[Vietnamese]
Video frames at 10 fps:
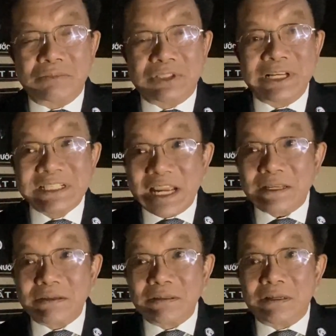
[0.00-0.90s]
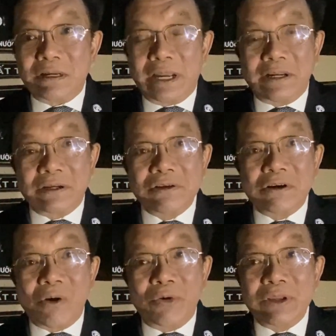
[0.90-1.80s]
chính sách hay là cái
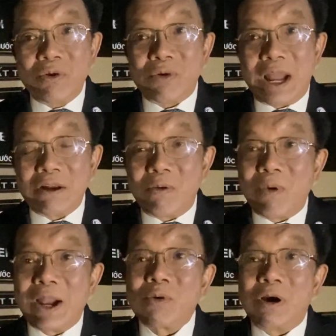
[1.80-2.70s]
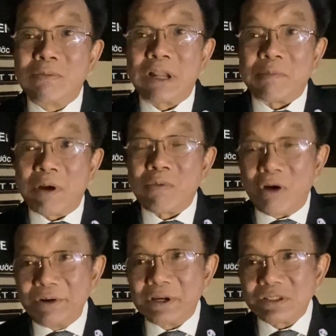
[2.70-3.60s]
đường lối của đảng Cộng Hòa của ông để mà ông
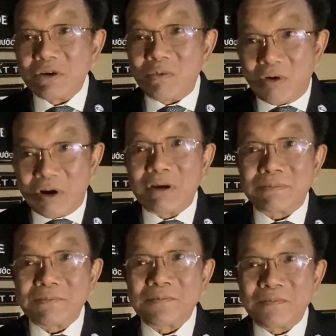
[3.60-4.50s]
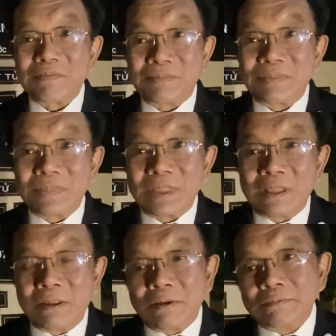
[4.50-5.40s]
có được cái sự ủng hộ đó.
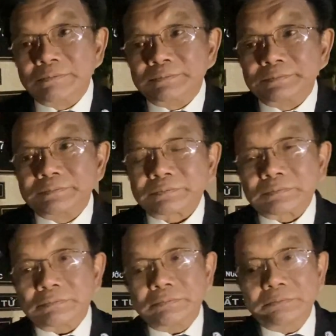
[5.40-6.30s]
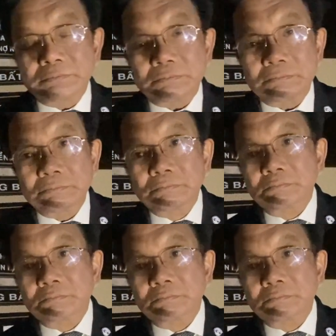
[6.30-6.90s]
Tôi vừa mới phỏng vấn ông